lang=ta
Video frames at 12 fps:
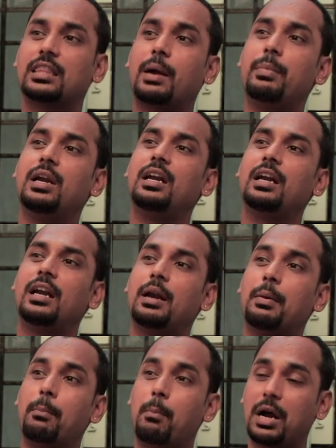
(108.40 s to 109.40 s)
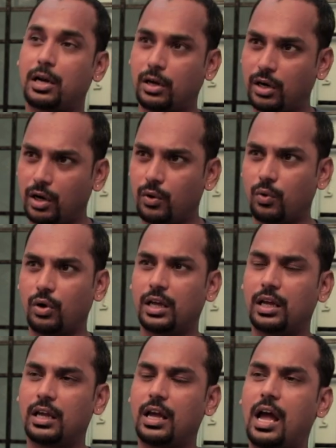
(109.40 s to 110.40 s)
தமிழ் மக்களோட
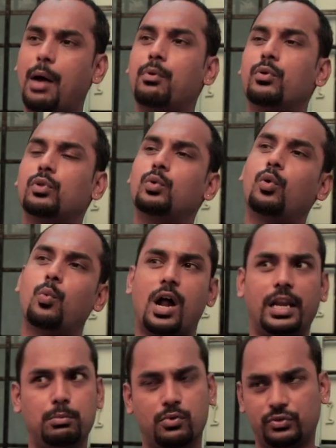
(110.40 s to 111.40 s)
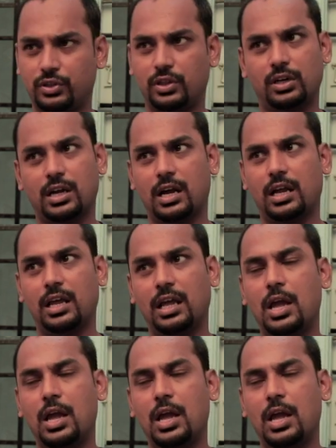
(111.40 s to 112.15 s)
அவங்க வந்து ஒரு வாணிபம் வச்சுருந்துருக்காங்க